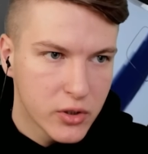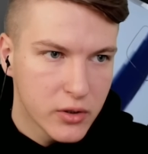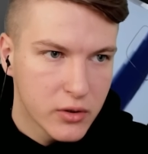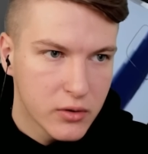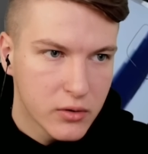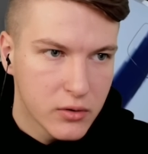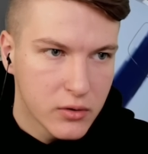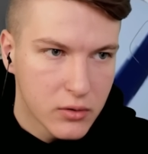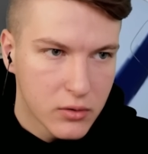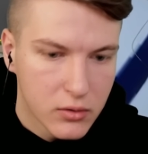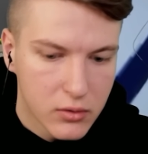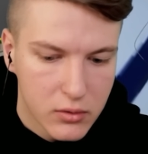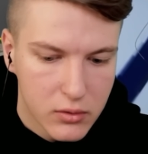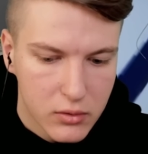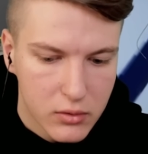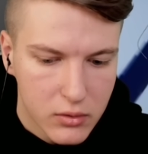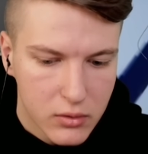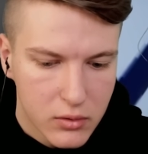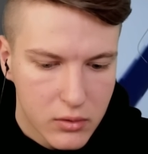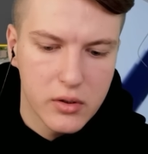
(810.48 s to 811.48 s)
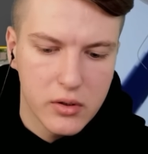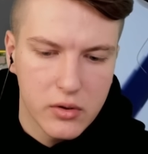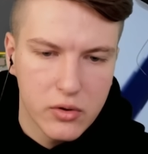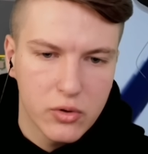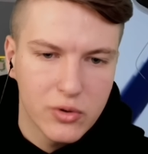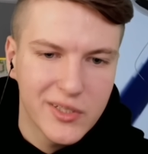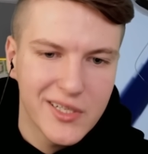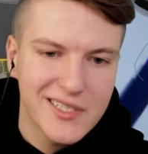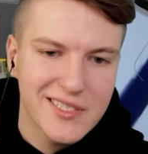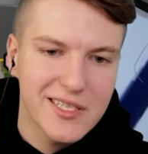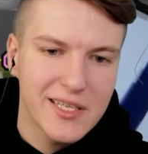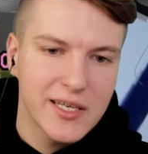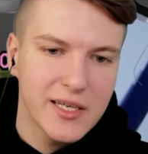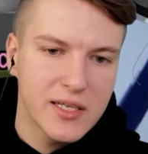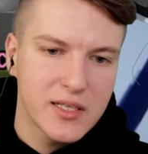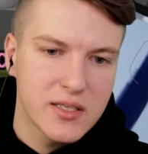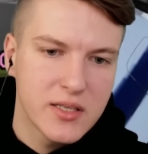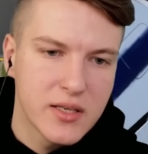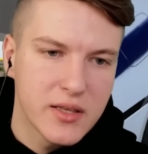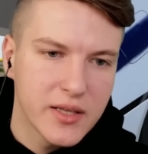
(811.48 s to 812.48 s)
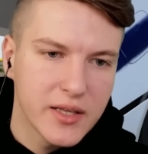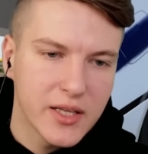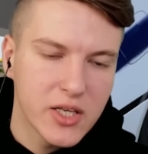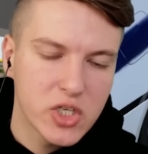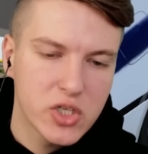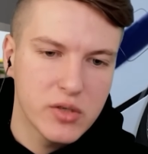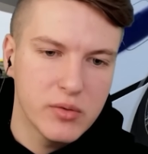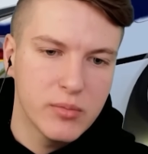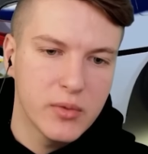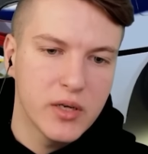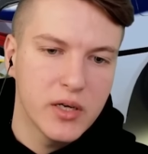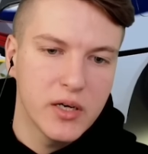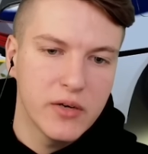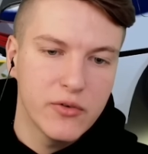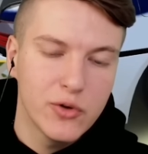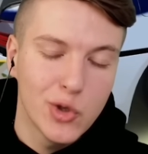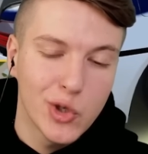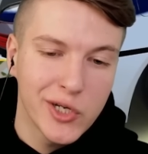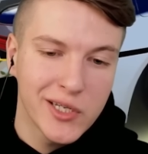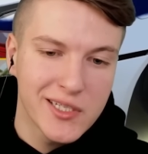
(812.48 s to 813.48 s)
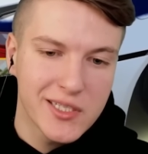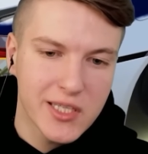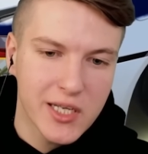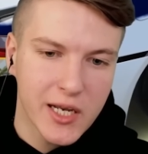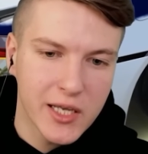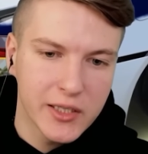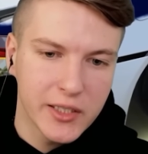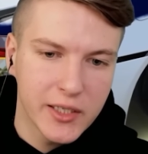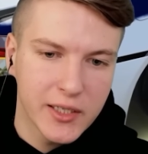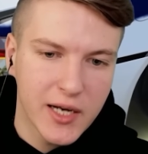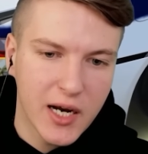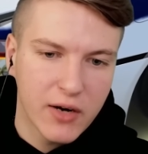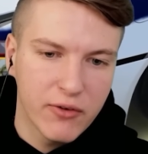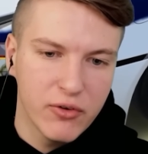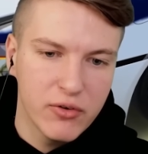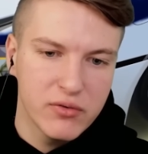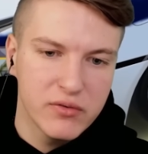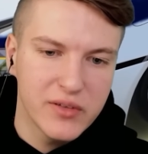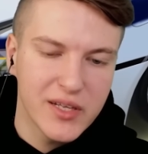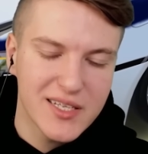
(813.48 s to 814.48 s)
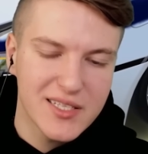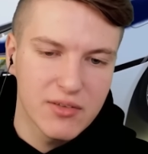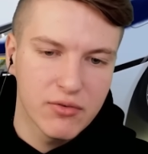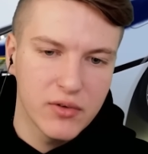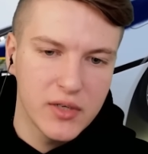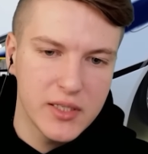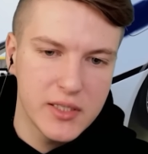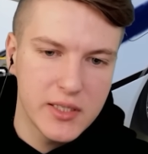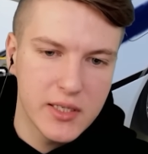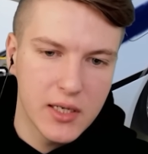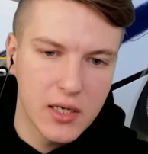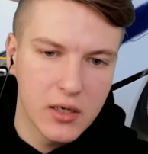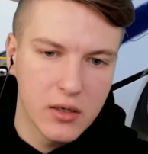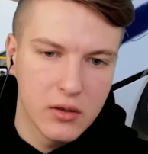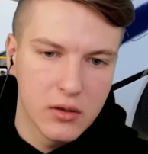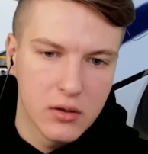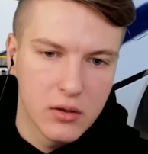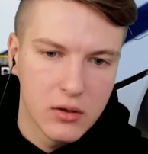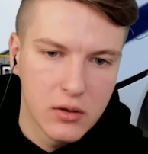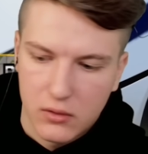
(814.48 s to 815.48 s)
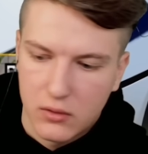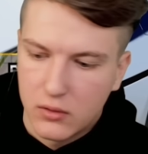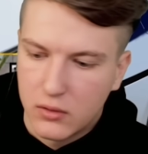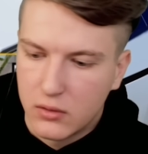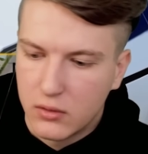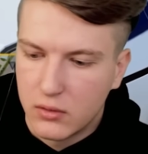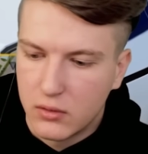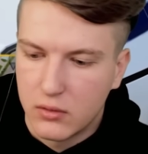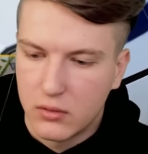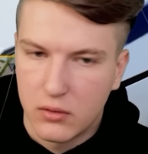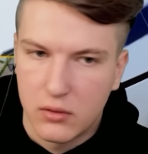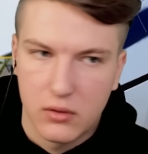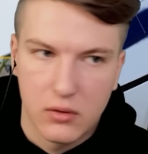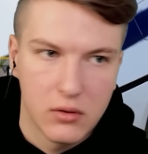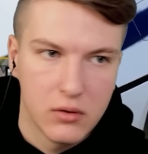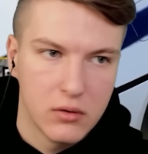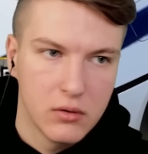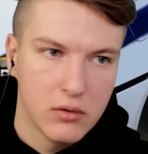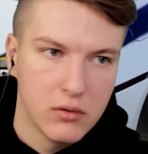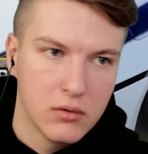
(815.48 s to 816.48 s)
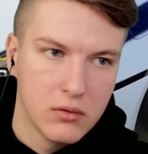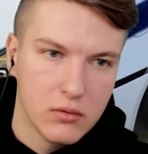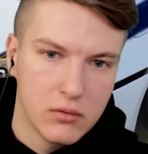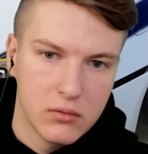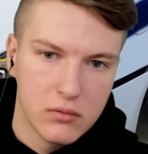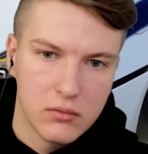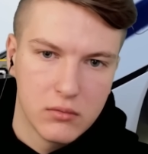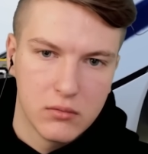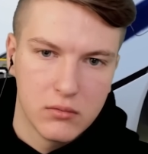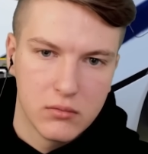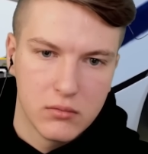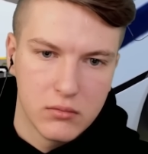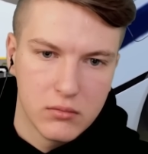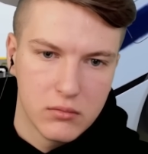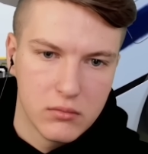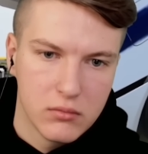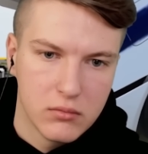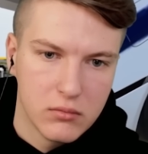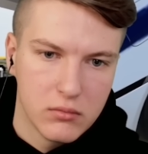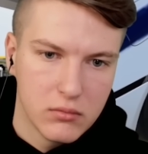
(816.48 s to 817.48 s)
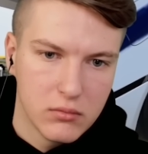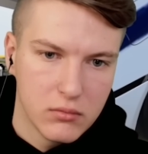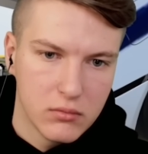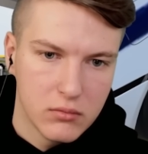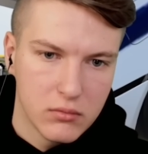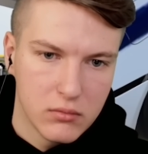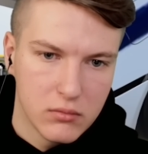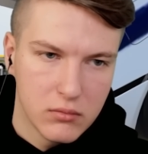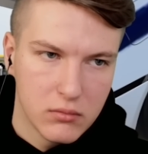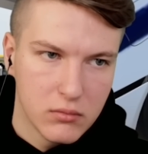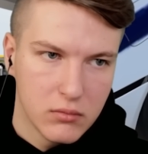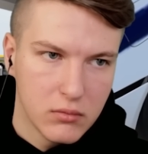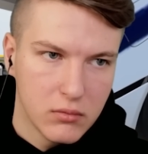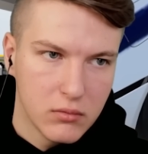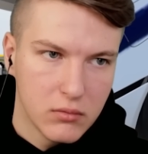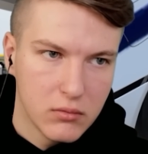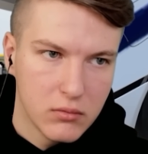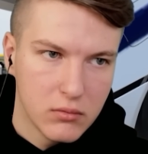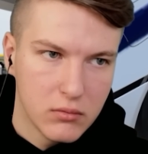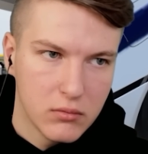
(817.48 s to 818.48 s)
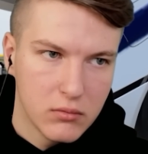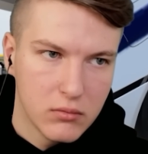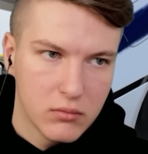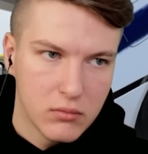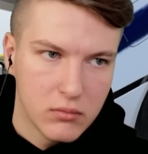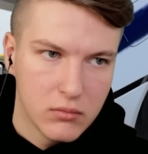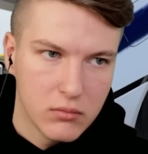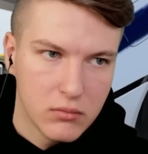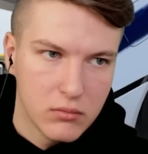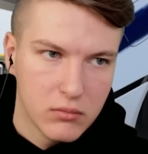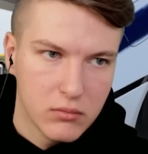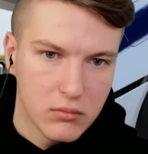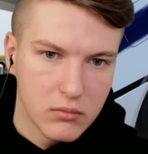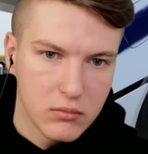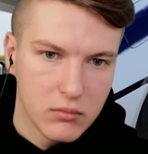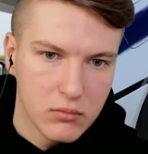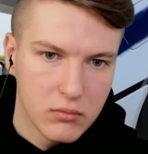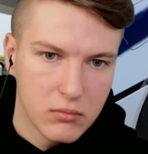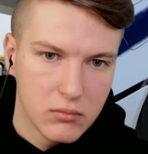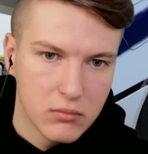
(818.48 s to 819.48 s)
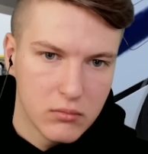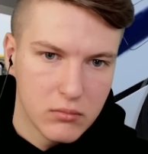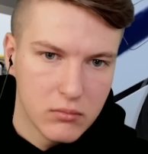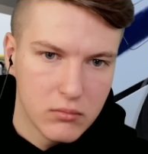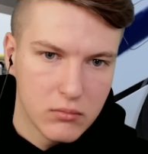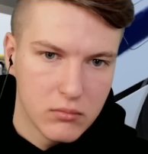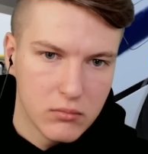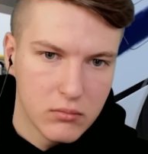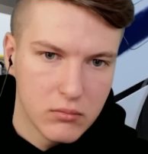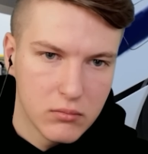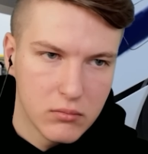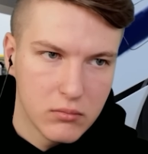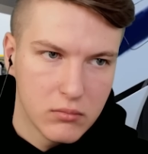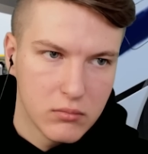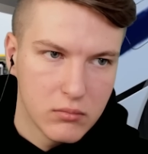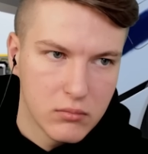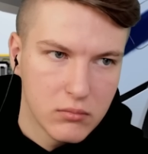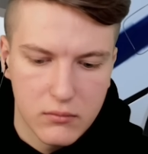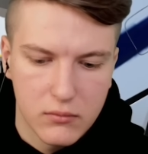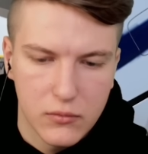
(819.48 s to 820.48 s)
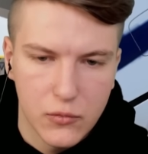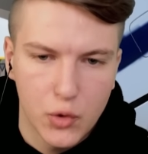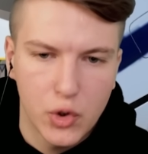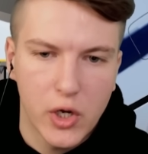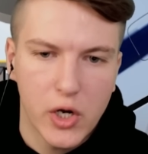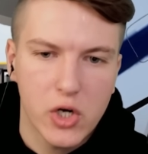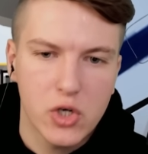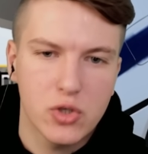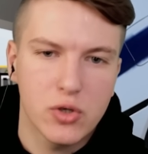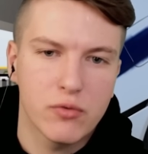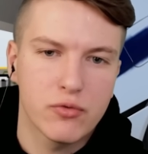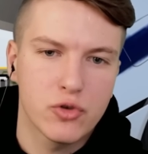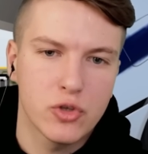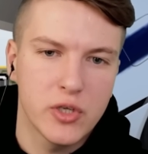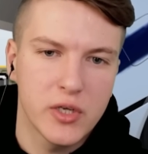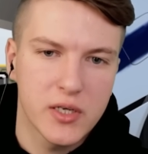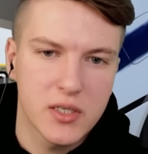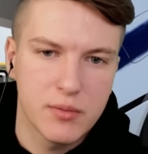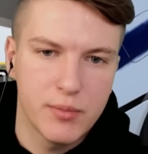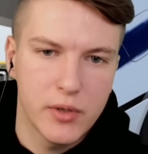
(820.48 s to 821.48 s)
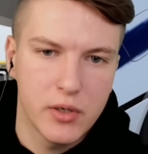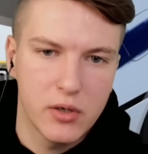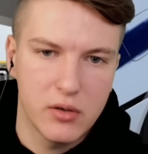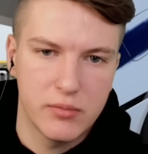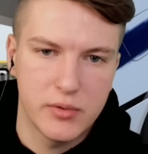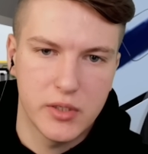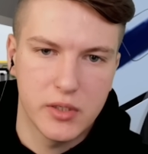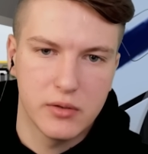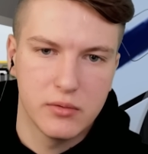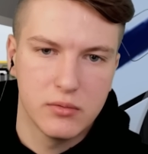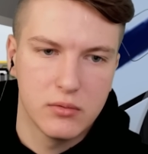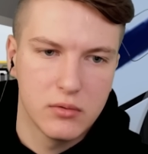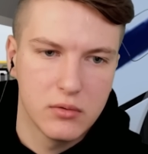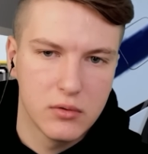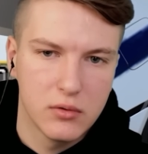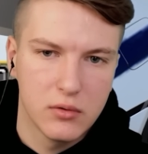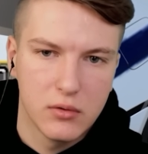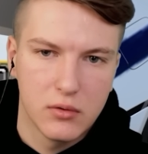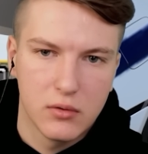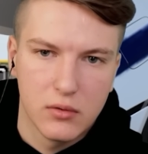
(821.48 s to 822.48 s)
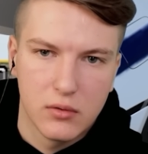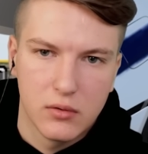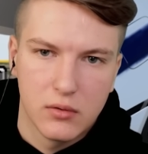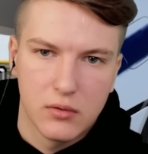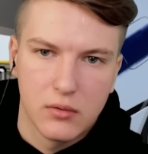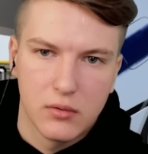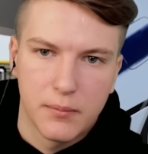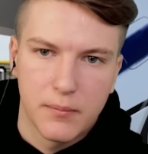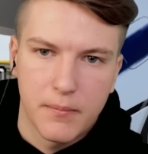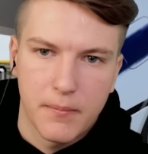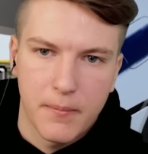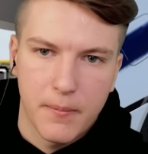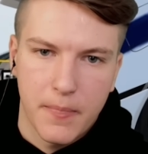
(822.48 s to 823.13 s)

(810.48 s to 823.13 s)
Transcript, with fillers: я знаю. И у нас есть на нашем а, видеорегистраторе, как вы в нас влетели. Да, у меня тоже есть, как вы но на ко мне подъехали, меня начали таранить. Ну хорошо, в суде хорошо, разберемся. Давайте. Разберемся. Да, да,